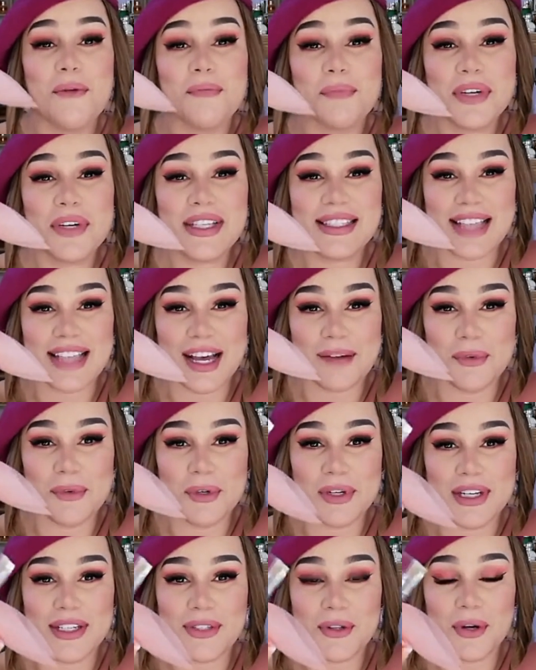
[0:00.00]
Pois é,
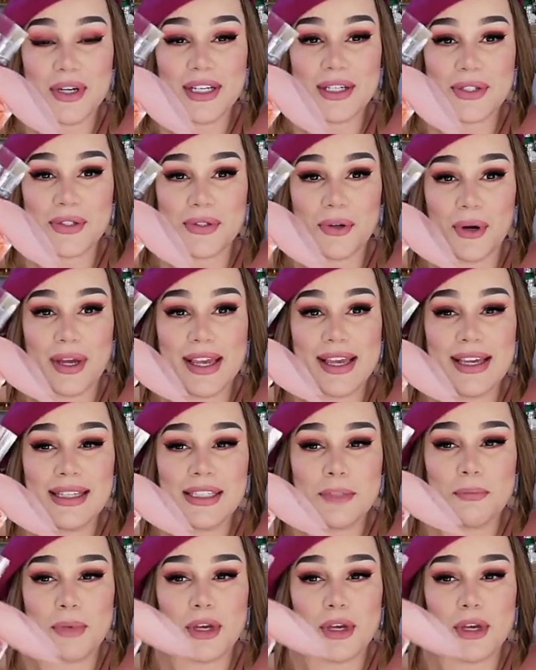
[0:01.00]
amores, olha só, esse